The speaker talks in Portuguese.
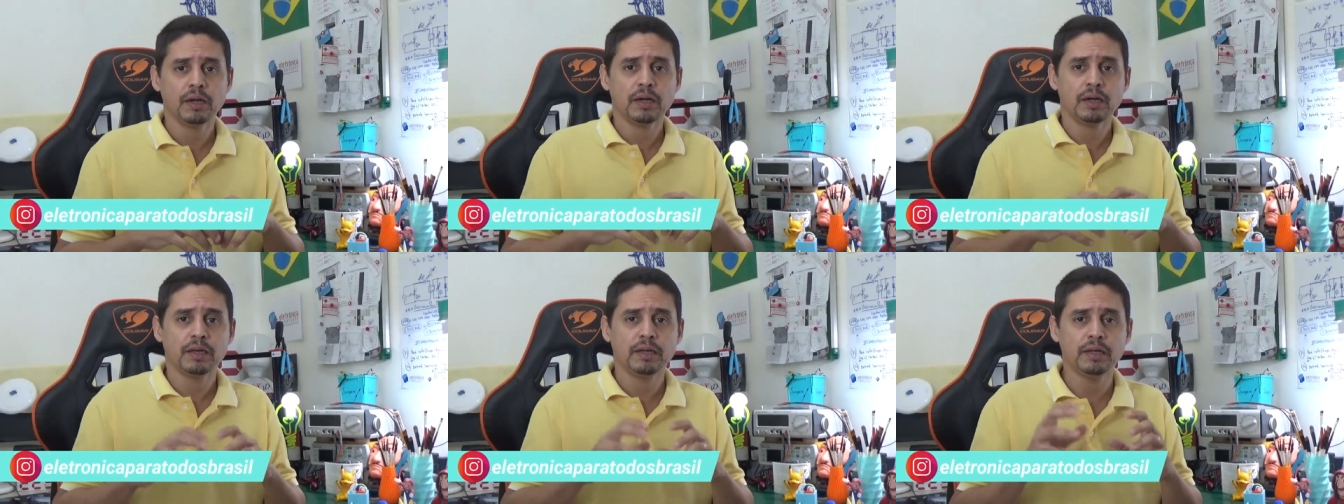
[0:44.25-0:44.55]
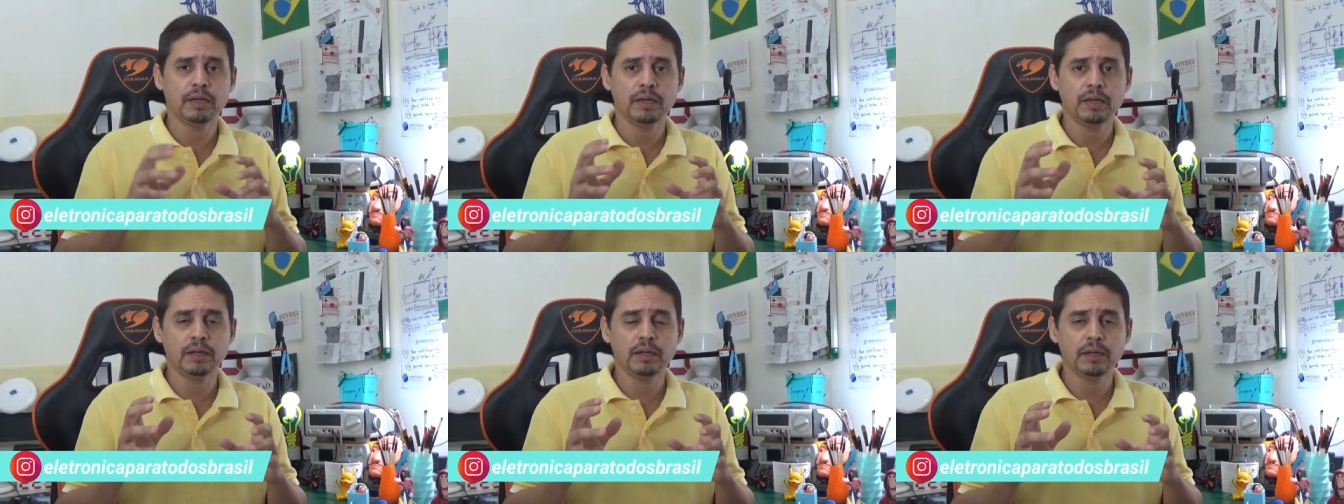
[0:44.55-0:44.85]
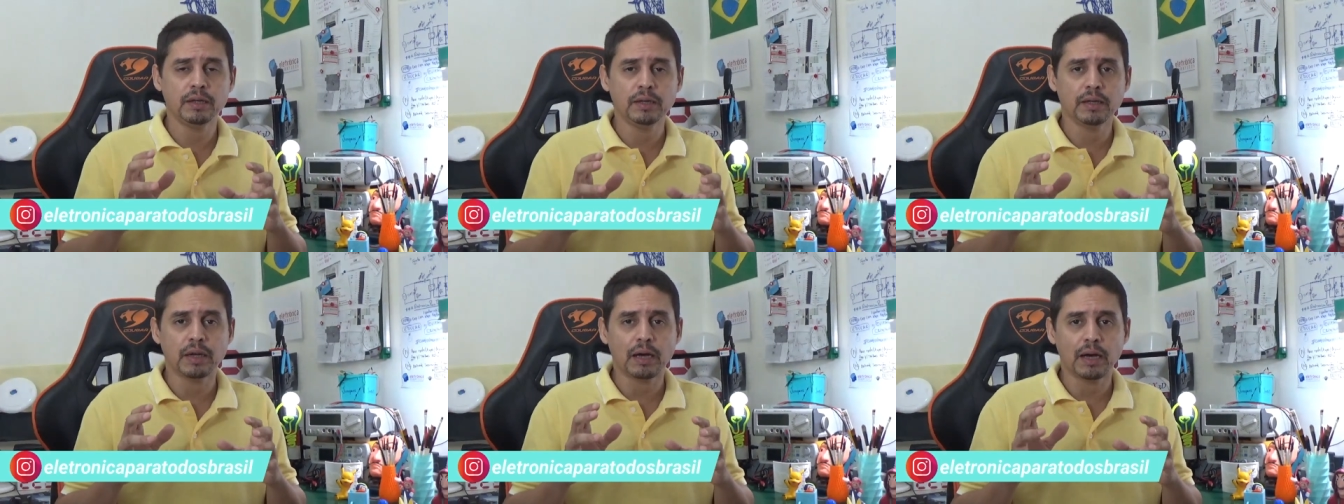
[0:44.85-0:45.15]

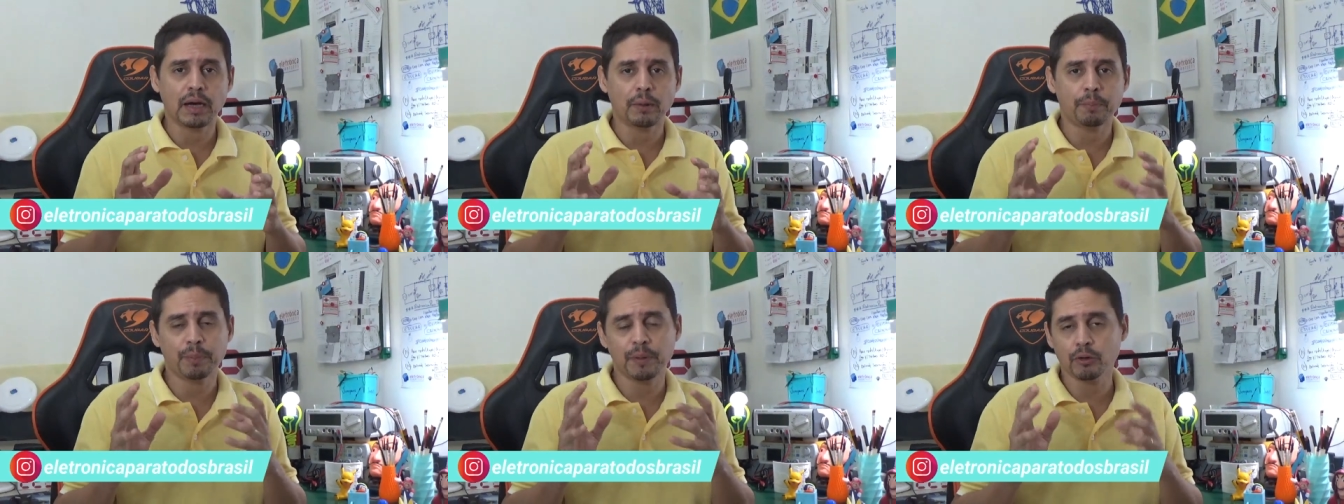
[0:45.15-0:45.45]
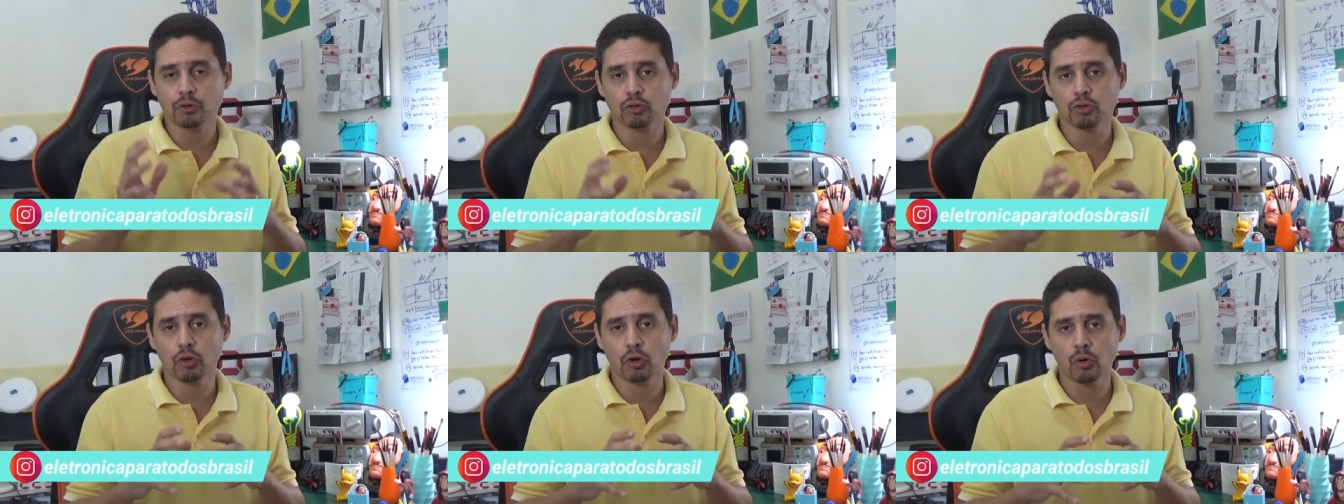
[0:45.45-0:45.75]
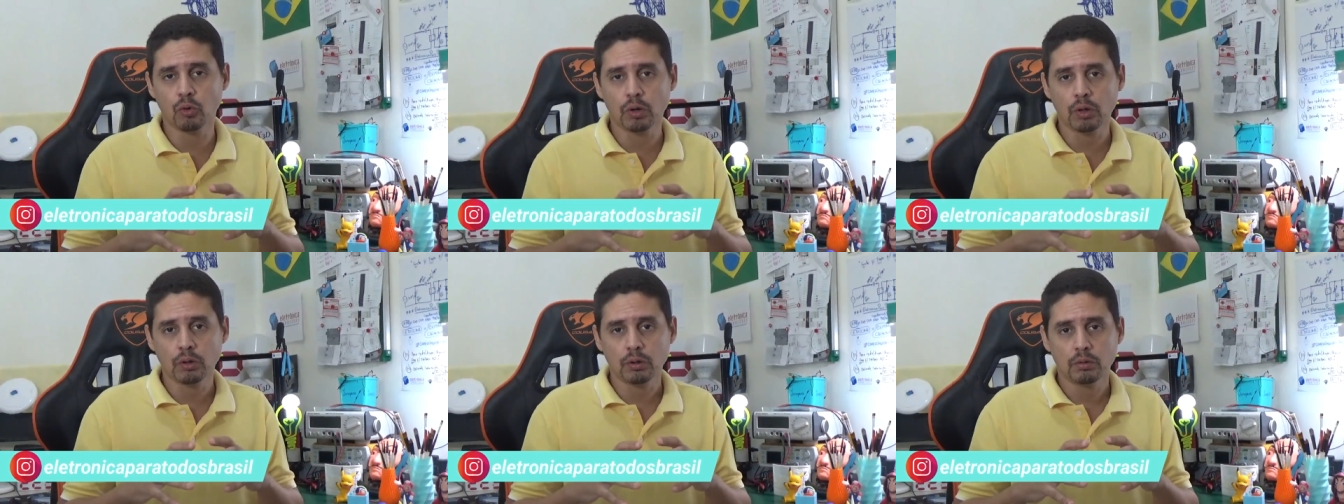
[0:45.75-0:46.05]
e a
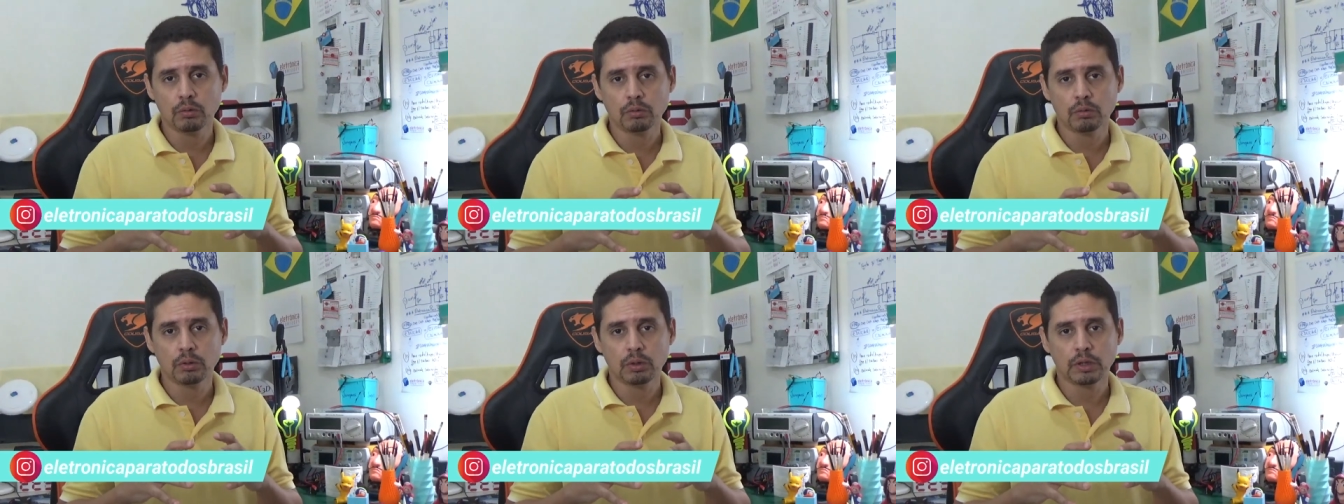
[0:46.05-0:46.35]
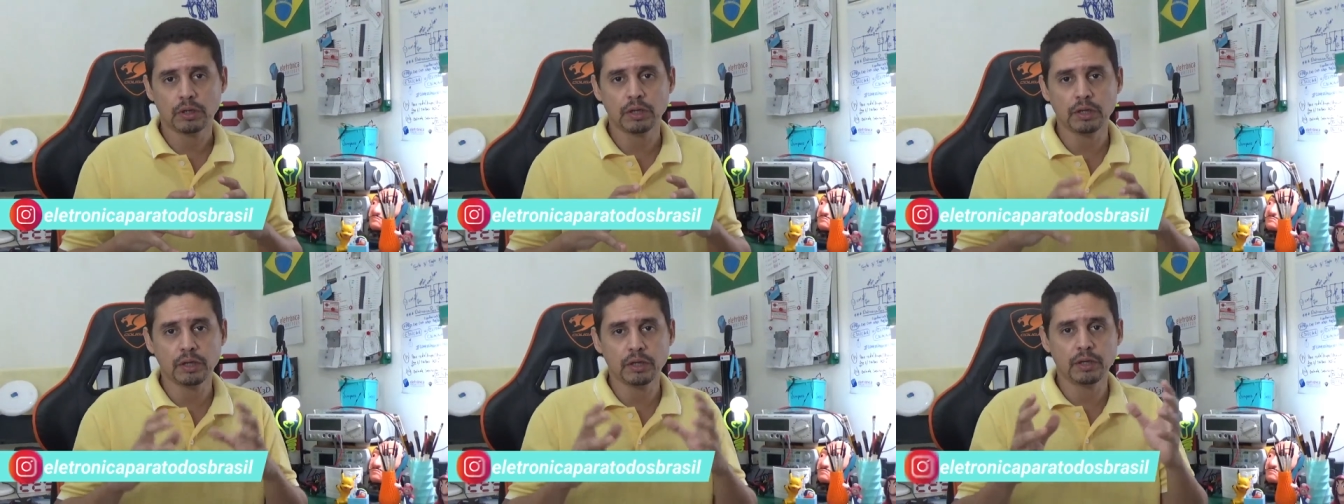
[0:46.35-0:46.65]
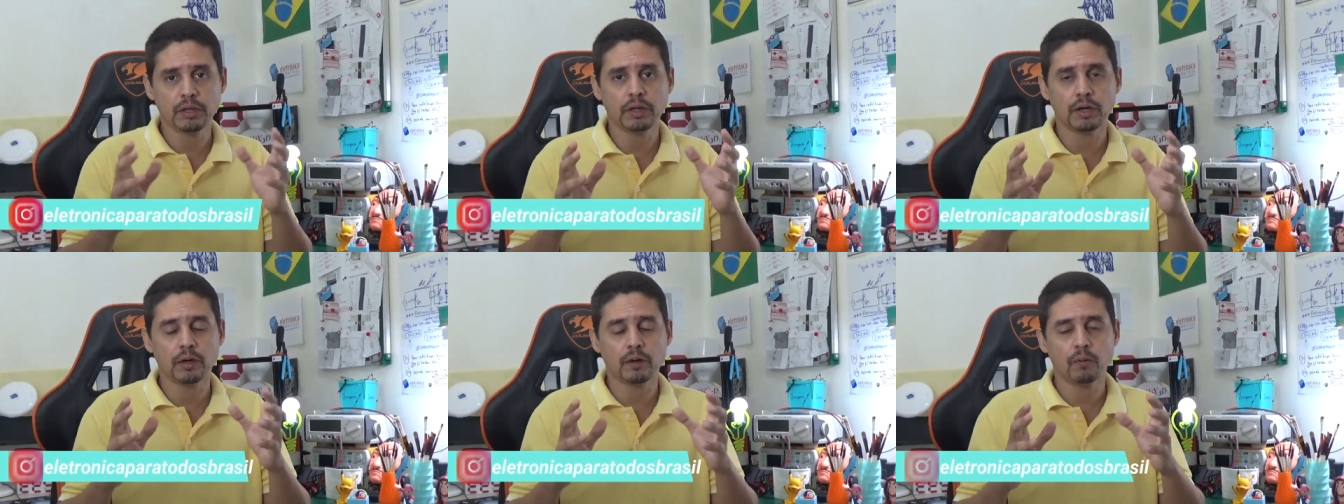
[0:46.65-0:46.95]
pessoa
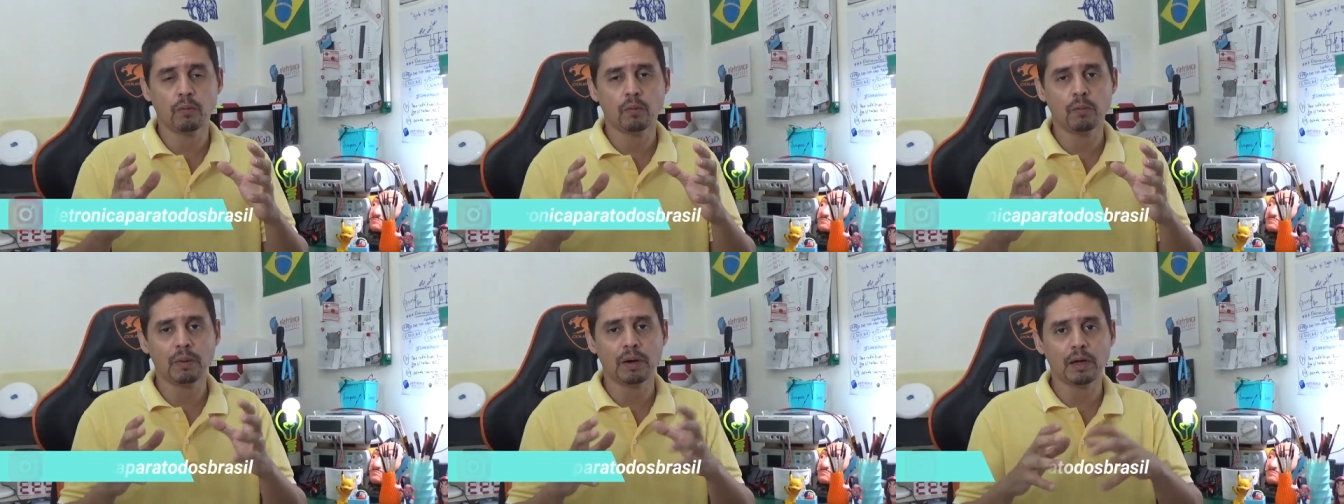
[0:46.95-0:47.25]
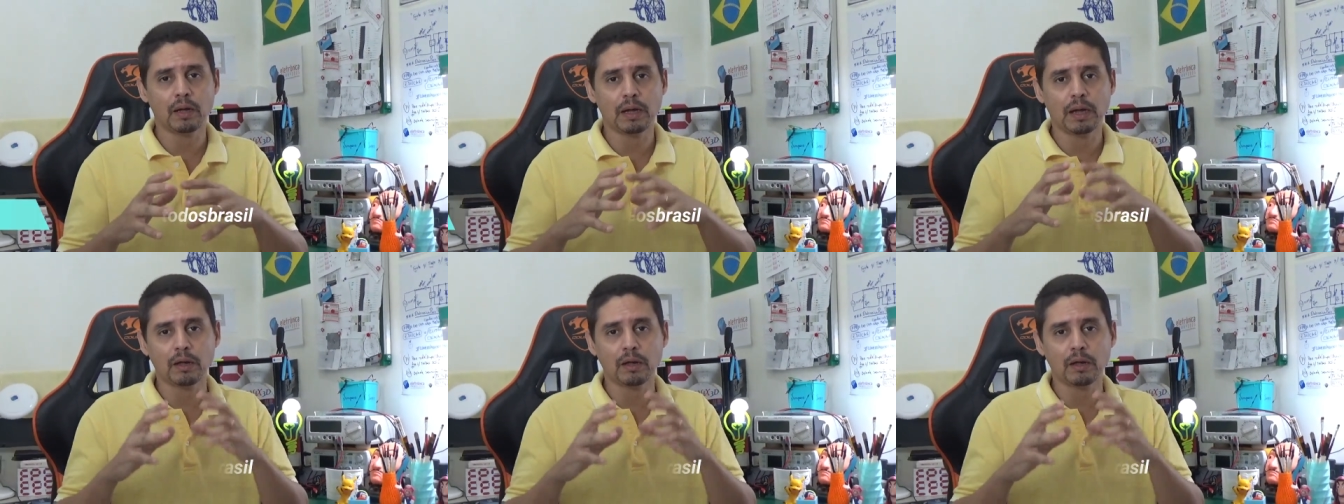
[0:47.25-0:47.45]
queria uma,